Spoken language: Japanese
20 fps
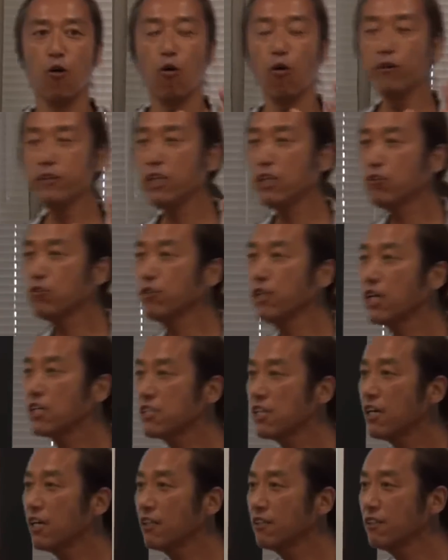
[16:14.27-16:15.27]
お肉
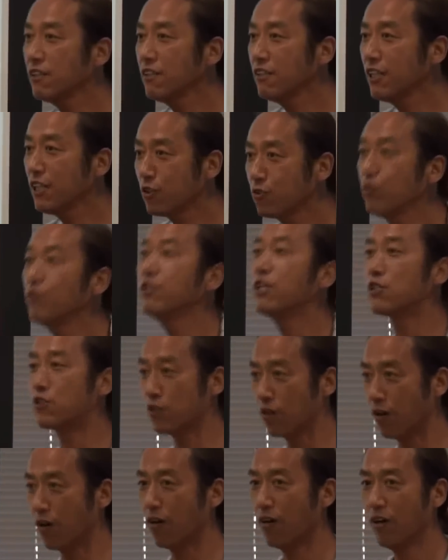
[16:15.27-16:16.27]
屋さんに行くんで
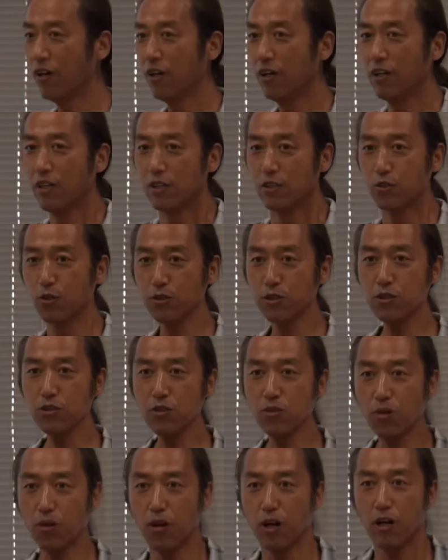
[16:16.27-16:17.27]
すよそうす
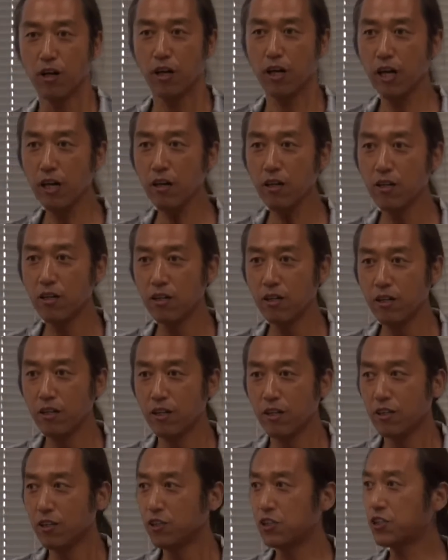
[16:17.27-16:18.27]
ると「え
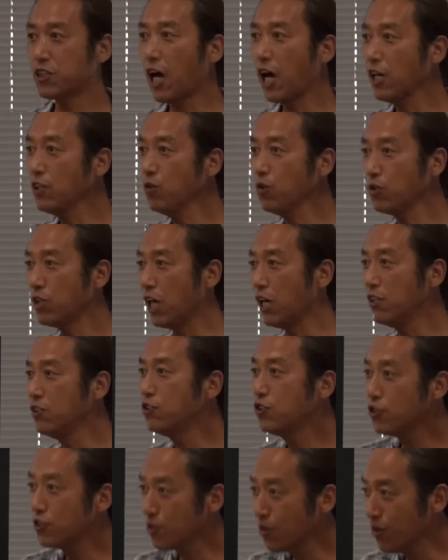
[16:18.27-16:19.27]
死体の
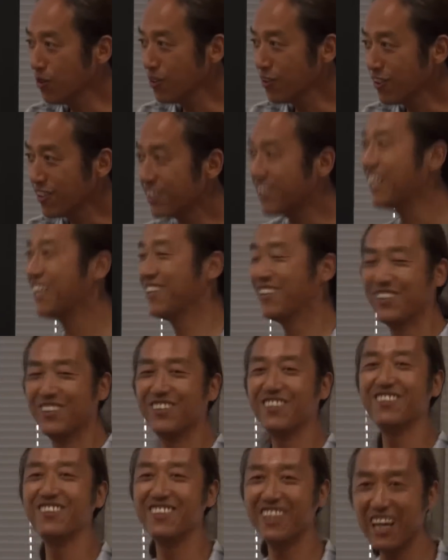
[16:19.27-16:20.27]
展示場?」ってい
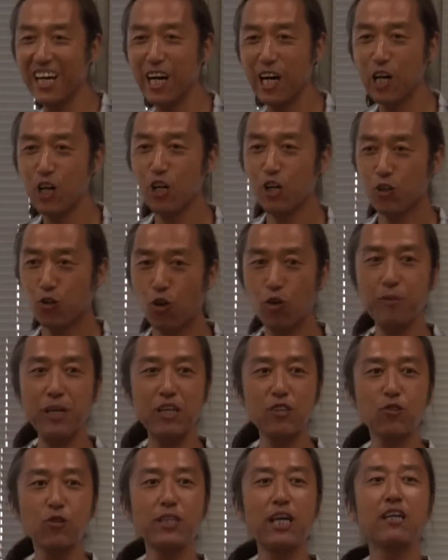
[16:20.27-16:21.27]
う風な
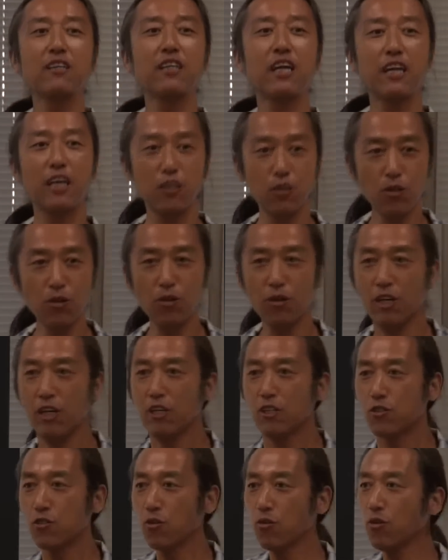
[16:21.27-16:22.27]
コメントなんだけど
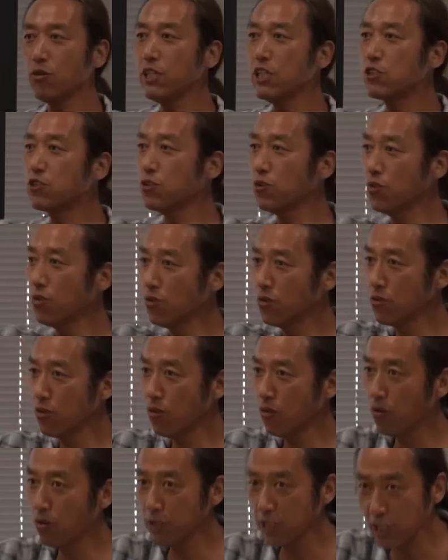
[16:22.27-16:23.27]
そこでちょう
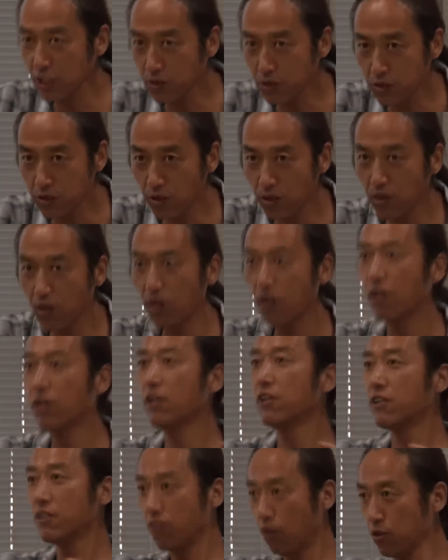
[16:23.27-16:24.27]
どお肉
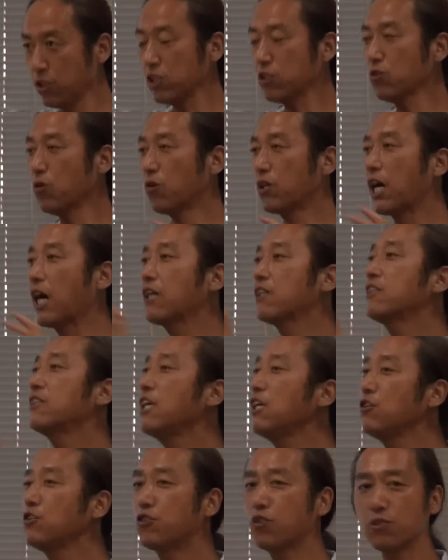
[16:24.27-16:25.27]
とお肉を買っ
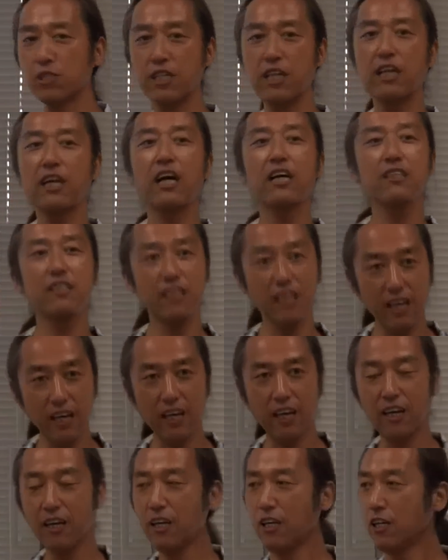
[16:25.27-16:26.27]
てる女性がい
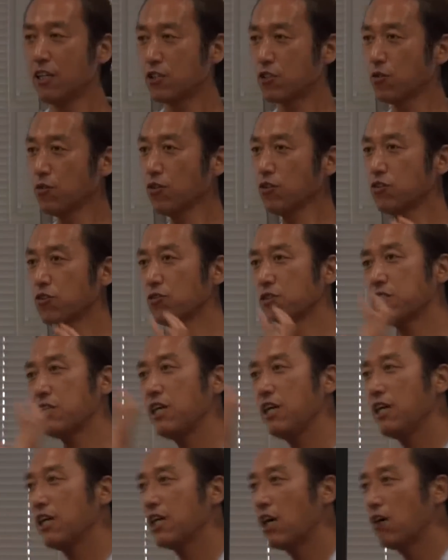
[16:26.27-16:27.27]
てその女
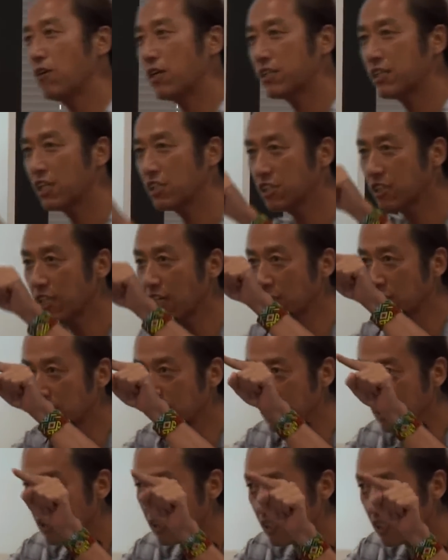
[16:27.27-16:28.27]
性が渡した
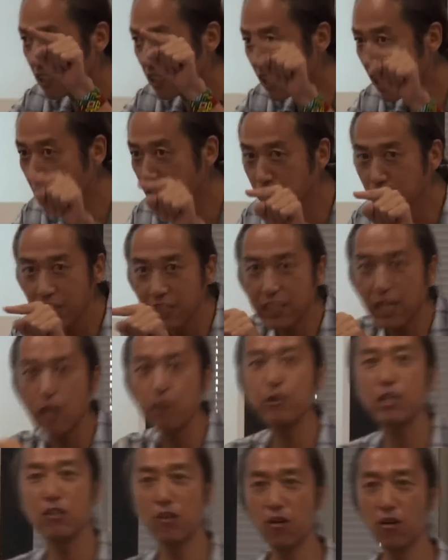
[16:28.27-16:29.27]
四角い
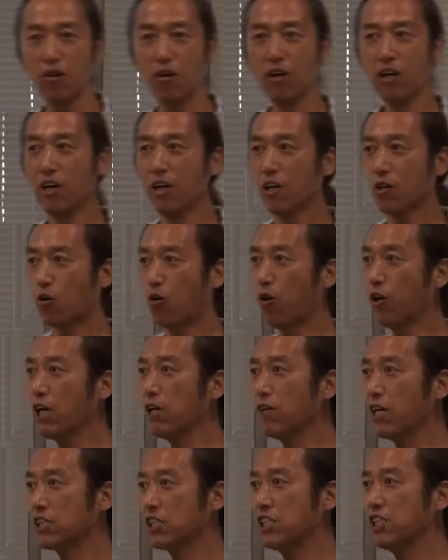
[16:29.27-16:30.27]
紙を「こ
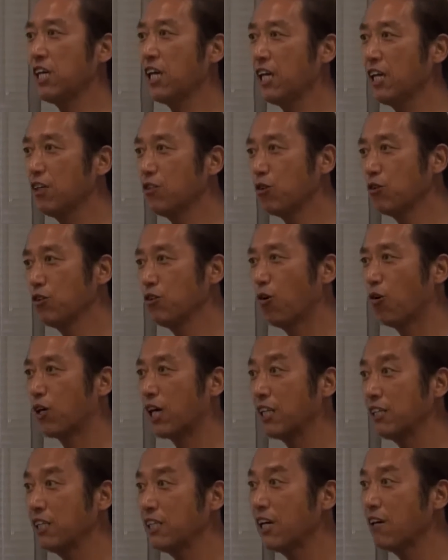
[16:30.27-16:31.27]
れは紙幣というお
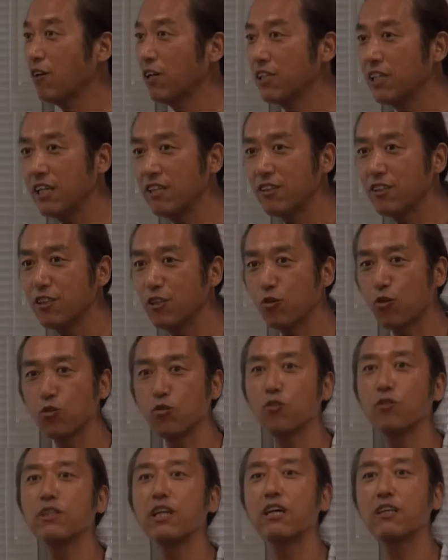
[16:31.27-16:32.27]
金だわね」っていうこ
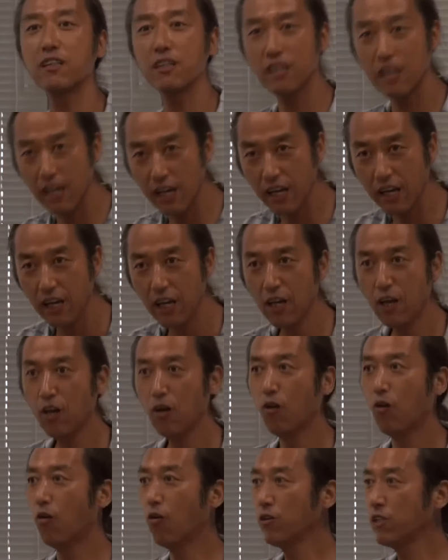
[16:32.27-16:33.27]
とになって
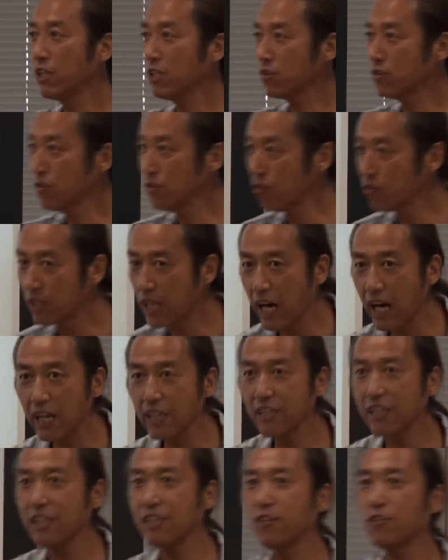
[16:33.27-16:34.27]
お肉の
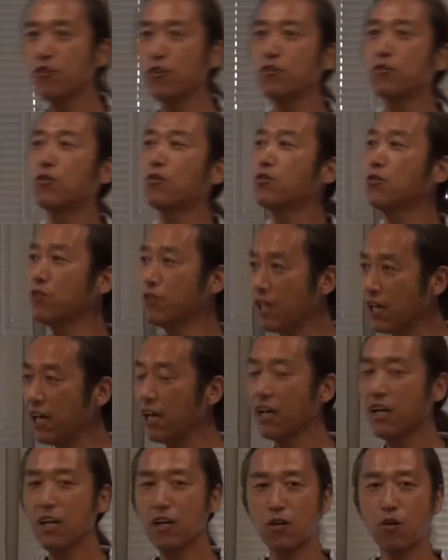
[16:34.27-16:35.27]
代金ということ
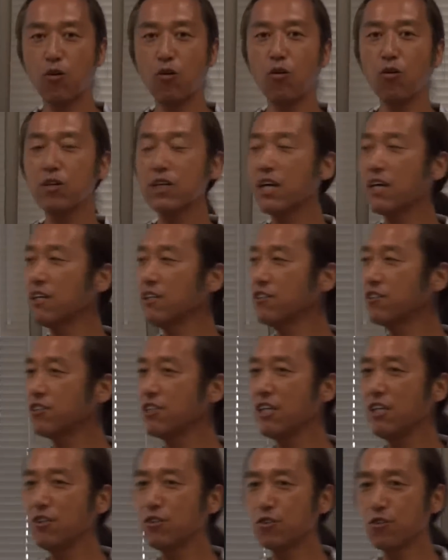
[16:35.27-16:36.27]
で交換し
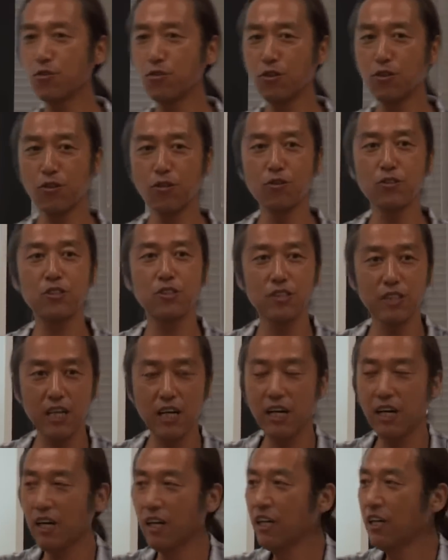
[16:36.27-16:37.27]
ているその様子
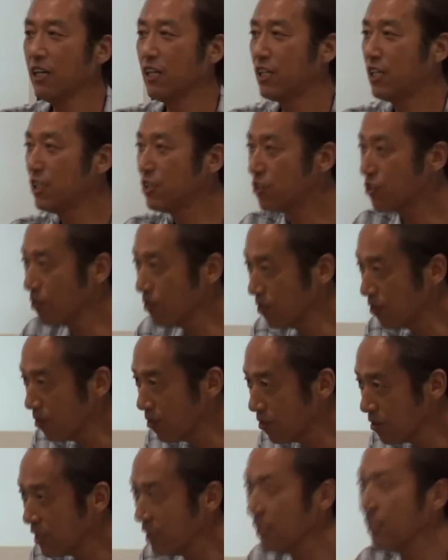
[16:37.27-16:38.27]
が非
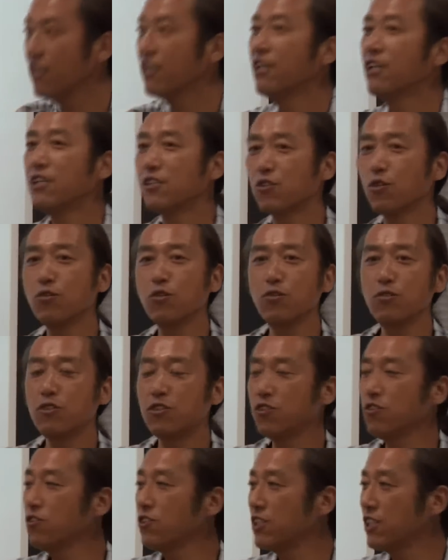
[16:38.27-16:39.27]
常にその宇
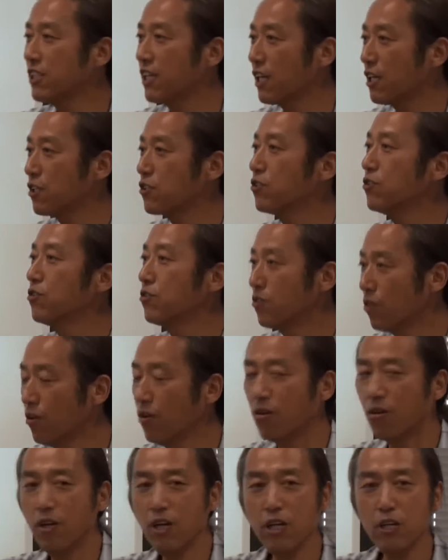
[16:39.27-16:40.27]
宙人からする
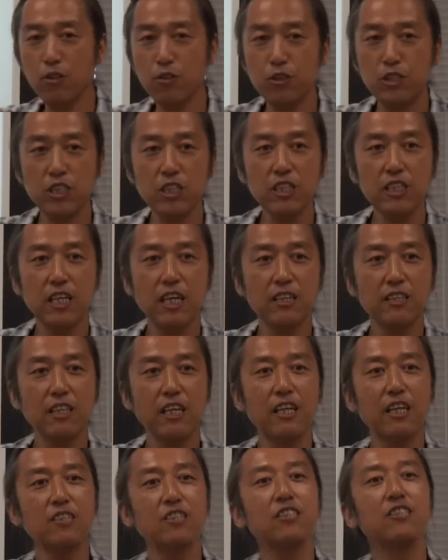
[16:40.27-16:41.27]
と不思議だっ
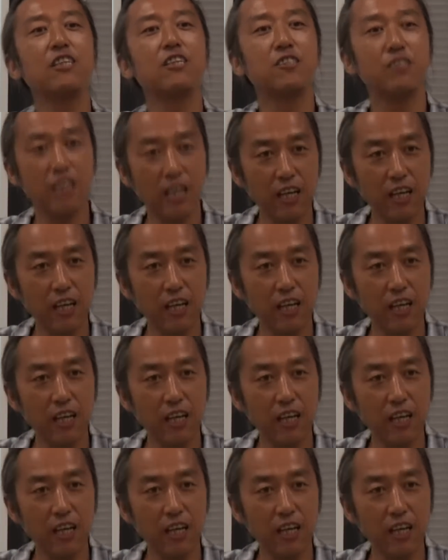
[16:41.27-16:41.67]
たらしいんです